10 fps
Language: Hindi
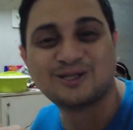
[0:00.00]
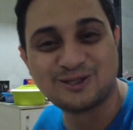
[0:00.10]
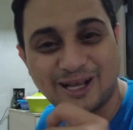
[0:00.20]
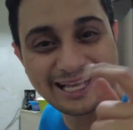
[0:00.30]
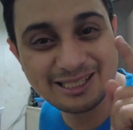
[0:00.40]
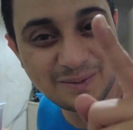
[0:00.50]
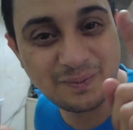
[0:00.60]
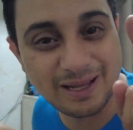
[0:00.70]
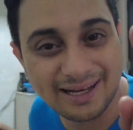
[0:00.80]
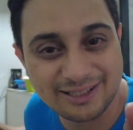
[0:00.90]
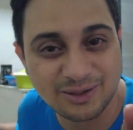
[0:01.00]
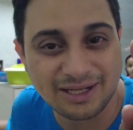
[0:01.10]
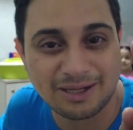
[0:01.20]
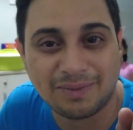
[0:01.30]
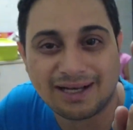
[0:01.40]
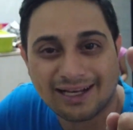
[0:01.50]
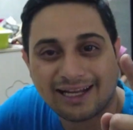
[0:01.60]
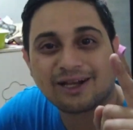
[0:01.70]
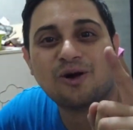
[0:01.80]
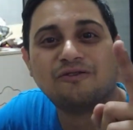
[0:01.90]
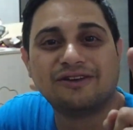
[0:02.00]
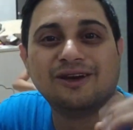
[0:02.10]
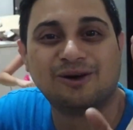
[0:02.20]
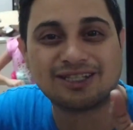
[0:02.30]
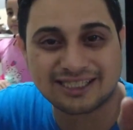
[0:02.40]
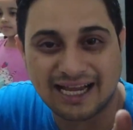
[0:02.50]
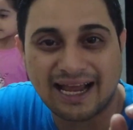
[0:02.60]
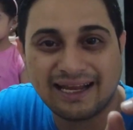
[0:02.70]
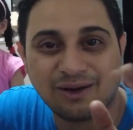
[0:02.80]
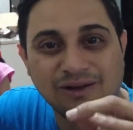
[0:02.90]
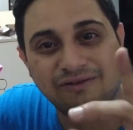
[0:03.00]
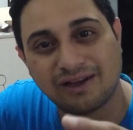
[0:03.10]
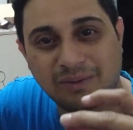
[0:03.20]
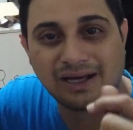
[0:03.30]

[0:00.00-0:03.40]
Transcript: सो so गाइज पहले जो है बनाना है कॉफ़ी और चाय और फिर